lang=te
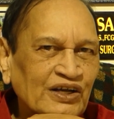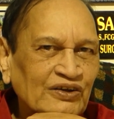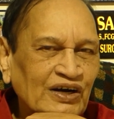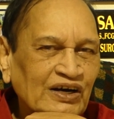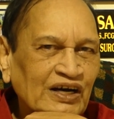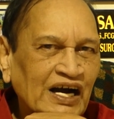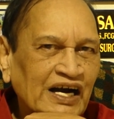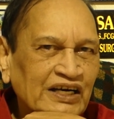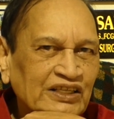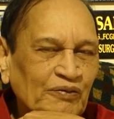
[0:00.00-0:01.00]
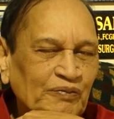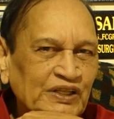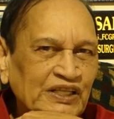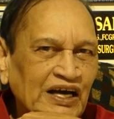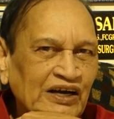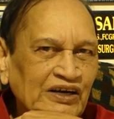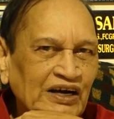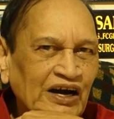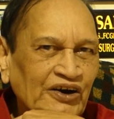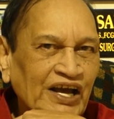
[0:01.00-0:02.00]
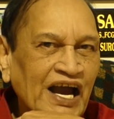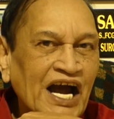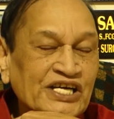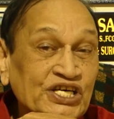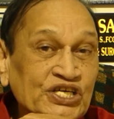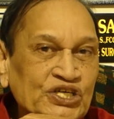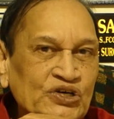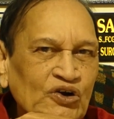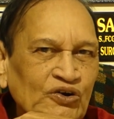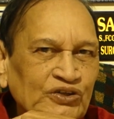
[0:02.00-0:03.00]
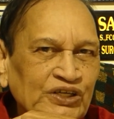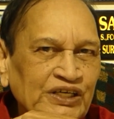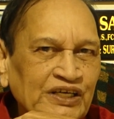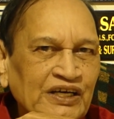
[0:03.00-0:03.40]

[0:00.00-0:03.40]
కాదు అక్కడ తప్పంతా ఆవిడ యాటిట్యూడ్లో ఉంది